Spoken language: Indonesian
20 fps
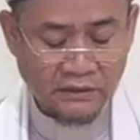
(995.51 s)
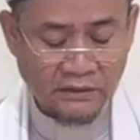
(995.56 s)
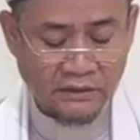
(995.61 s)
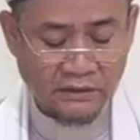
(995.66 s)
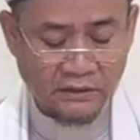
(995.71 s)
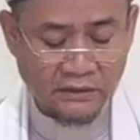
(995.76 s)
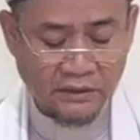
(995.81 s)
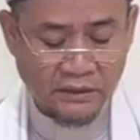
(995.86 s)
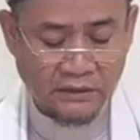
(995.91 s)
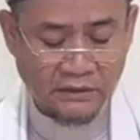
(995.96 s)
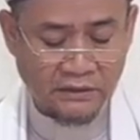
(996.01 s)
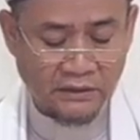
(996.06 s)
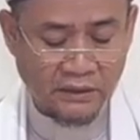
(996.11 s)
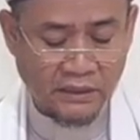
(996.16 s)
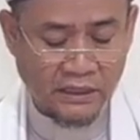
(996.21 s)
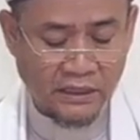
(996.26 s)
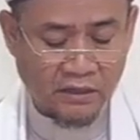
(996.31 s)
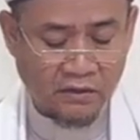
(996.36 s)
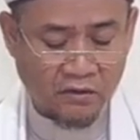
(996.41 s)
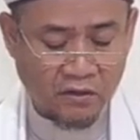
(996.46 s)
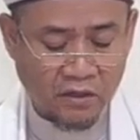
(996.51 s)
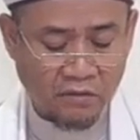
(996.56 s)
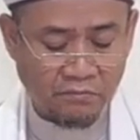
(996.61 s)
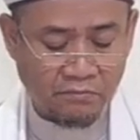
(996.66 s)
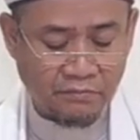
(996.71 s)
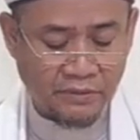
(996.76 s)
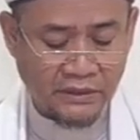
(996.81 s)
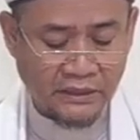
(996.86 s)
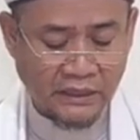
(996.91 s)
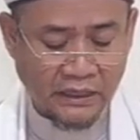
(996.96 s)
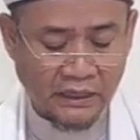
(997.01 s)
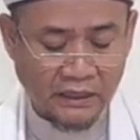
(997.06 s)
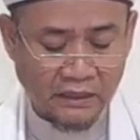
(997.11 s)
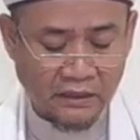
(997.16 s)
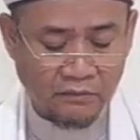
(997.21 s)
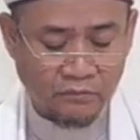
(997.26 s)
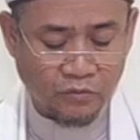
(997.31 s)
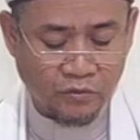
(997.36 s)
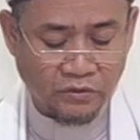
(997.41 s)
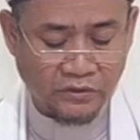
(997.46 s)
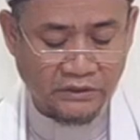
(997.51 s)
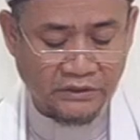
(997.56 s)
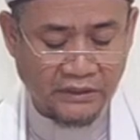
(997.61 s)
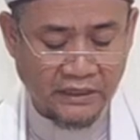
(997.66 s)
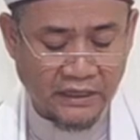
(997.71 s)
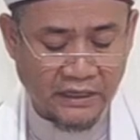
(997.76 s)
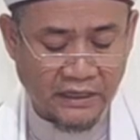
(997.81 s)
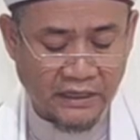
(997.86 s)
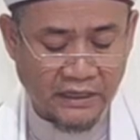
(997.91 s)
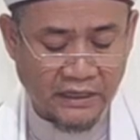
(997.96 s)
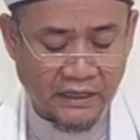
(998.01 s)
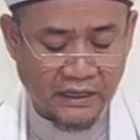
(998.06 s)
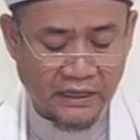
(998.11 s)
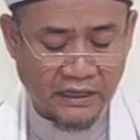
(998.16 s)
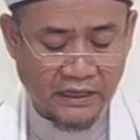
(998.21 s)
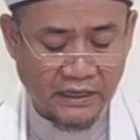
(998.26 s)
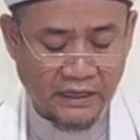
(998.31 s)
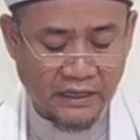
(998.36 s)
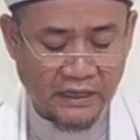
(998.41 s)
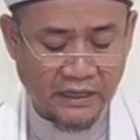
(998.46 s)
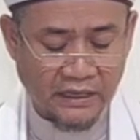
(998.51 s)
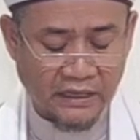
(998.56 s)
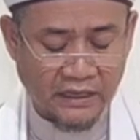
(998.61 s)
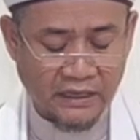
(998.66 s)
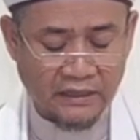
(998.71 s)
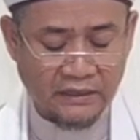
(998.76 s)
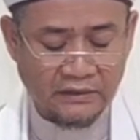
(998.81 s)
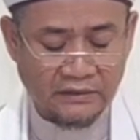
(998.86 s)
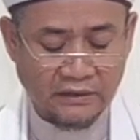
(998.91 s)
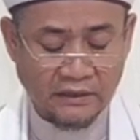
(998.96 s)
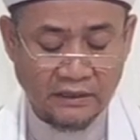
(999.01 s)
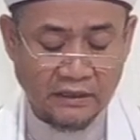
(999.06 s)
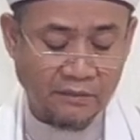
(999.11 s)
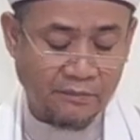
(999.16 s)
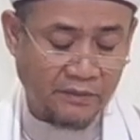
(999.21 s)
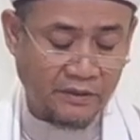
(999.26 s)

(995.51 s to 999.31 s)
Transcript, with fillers: maka kendaraan kita makin sempurna, makin laju, makin cepat, makin.